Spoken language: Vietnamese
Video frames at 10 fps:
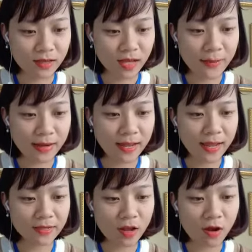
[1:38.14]
Các bạn
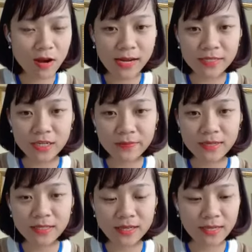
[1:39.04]
nghe rõ livestream
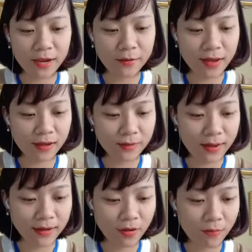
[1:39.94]
mình chia sẻ không ạ? Các
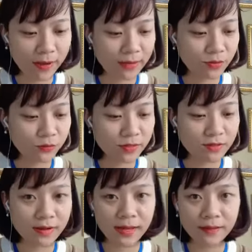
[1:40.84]
bạn hãy comment xuống phía
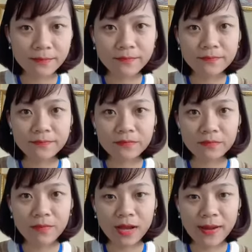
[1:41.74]
dưới nhé.
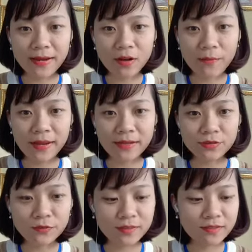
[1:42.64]
Mời các bạn hãy comment
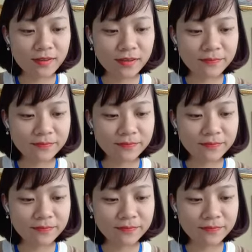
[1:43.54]
xuống phía dưới ạ.